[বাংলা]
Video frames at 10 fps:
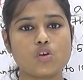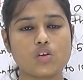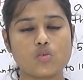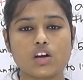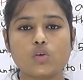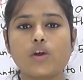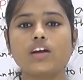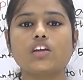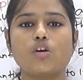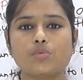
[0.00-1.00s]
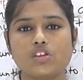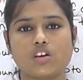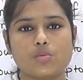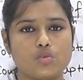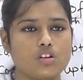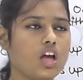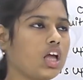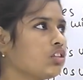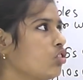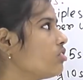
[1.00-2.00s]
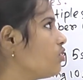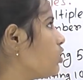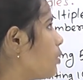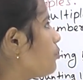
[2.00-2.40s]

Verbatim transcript: করে করে টোয়েন্টি অবধি যাব তো যদি